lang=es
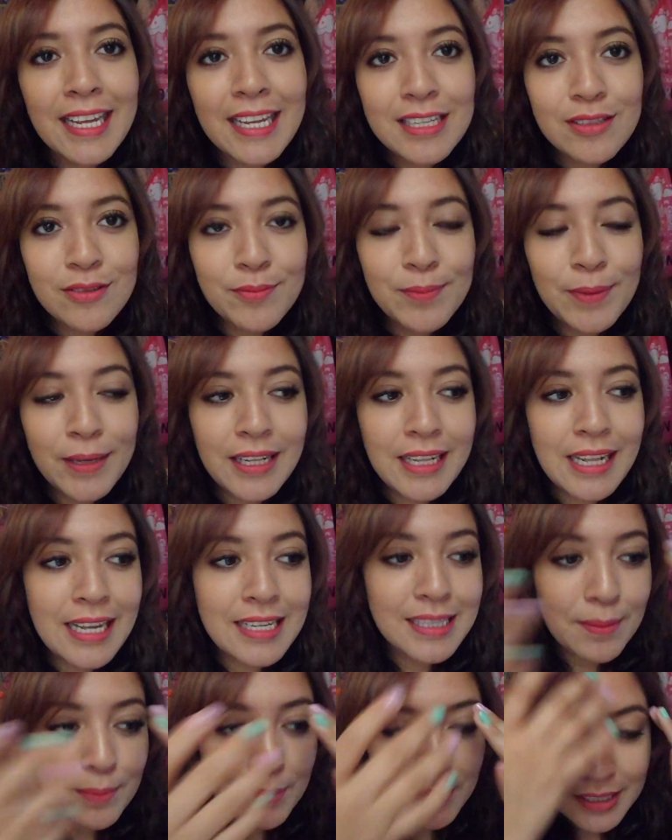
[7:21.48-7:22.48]
aquí
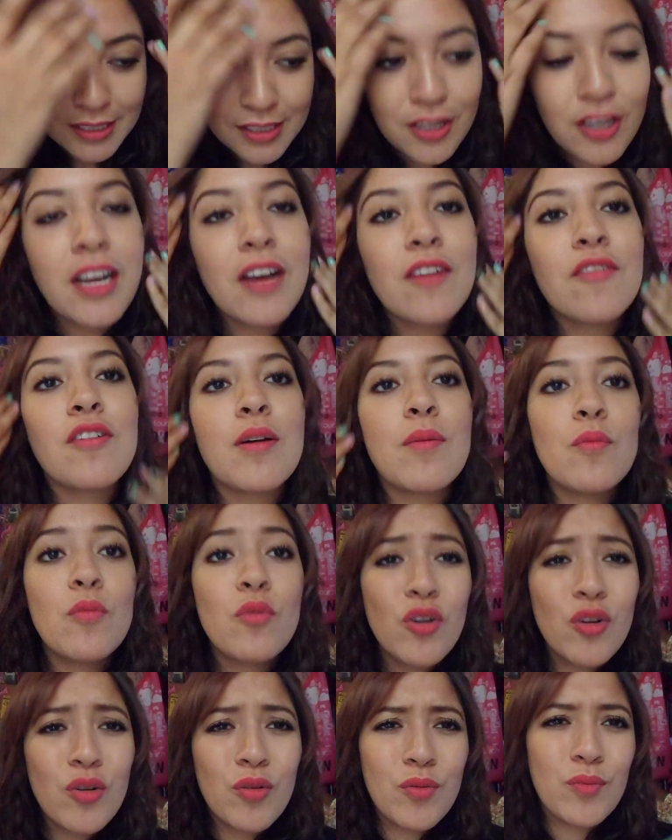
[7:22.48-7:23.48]
esta petición que fue
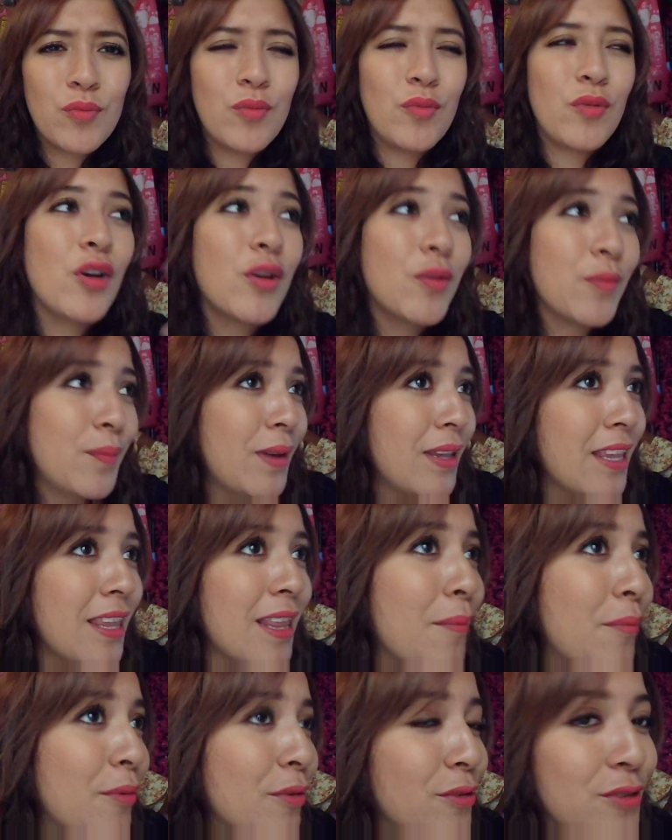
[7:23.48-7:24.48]
muy, muy
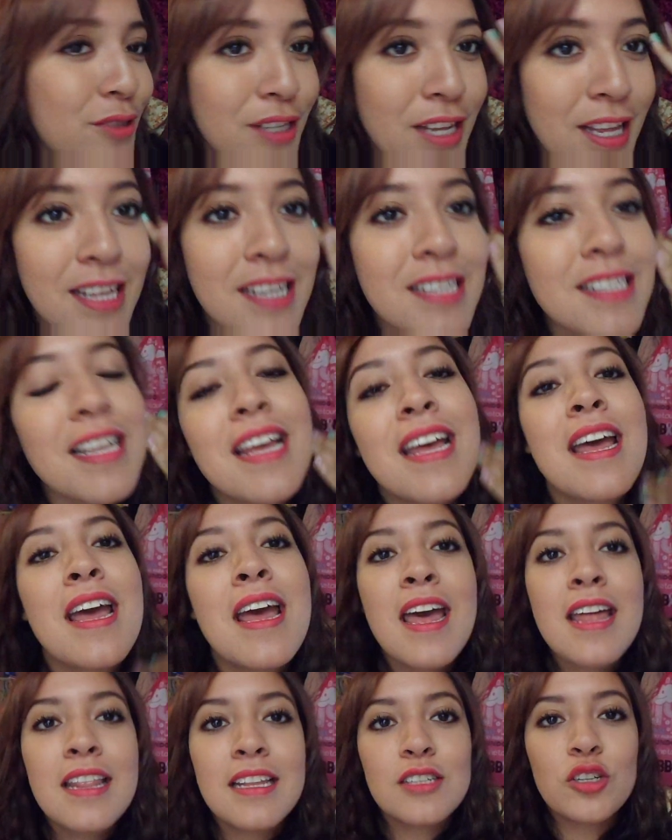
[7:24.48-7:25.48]
pedida por ustedes.
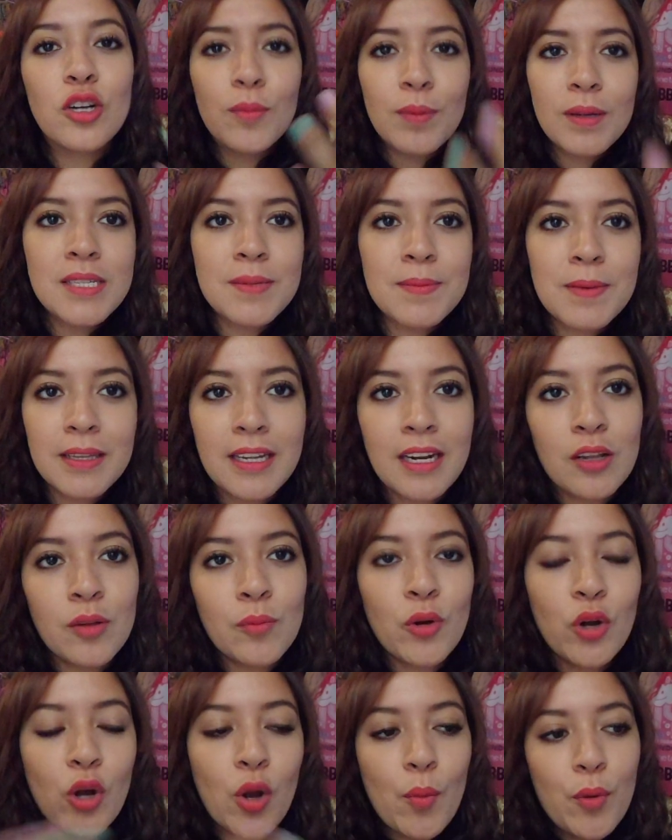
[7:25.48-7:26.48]
Disculpen si me tardé
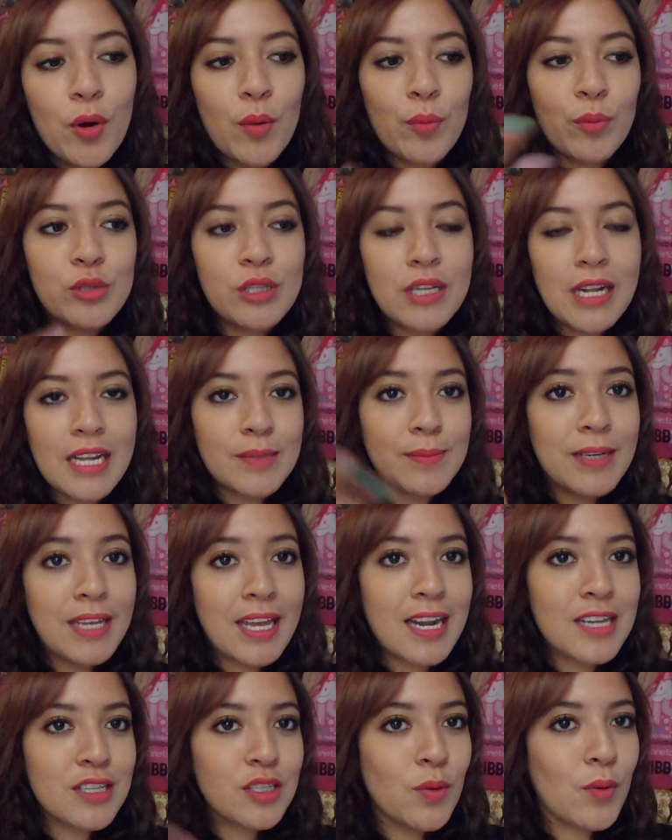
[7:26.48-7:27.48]
un poco, pero pues en las
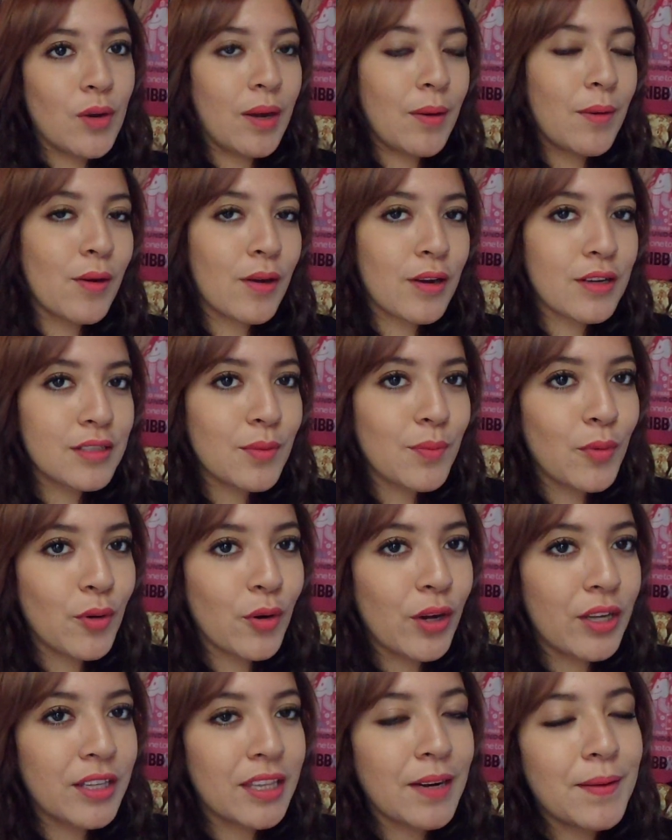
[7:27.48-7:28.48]
mañanas como que me cuesta un
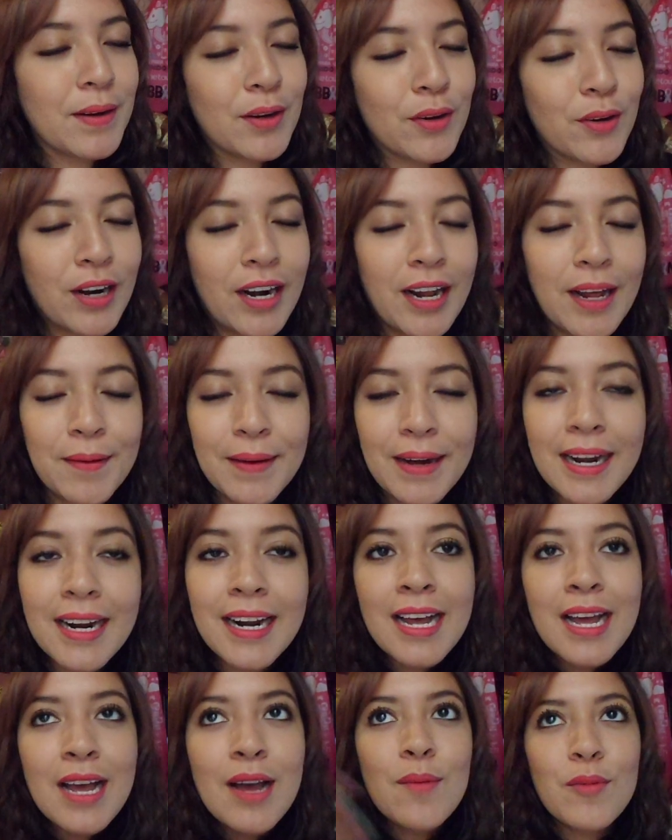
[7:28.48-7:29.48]
poco de trabajo grabar.
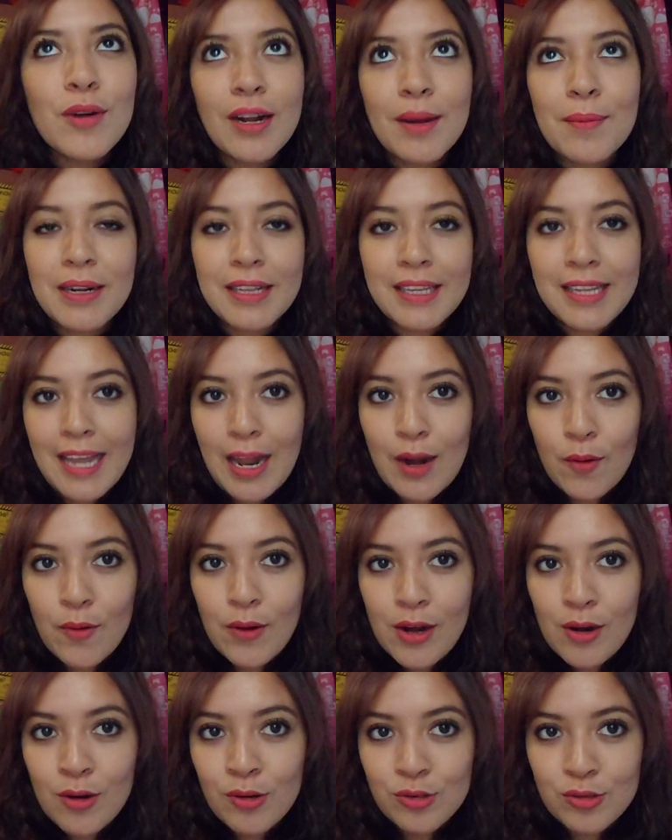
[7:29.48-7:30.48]
Pero aparte ya no
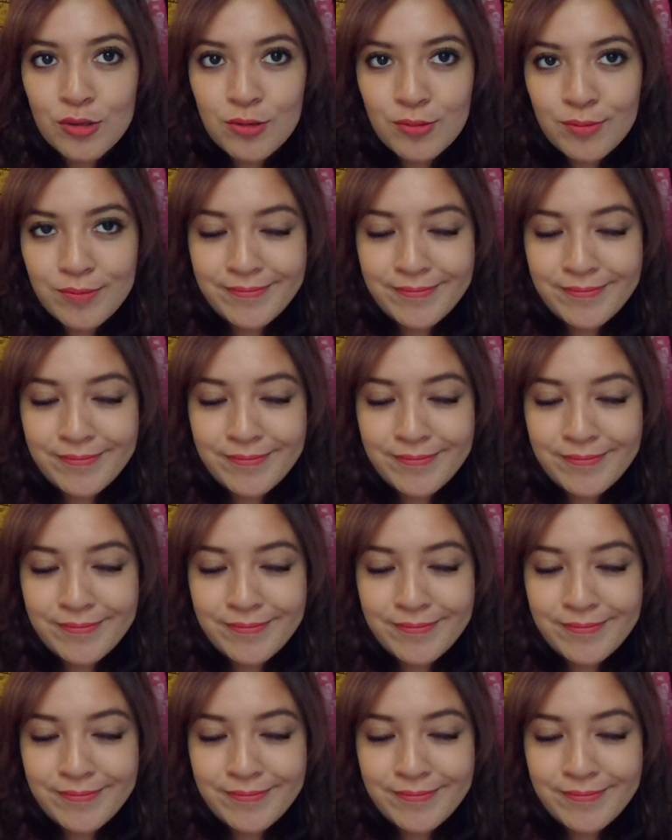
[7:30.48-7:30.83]
hay luz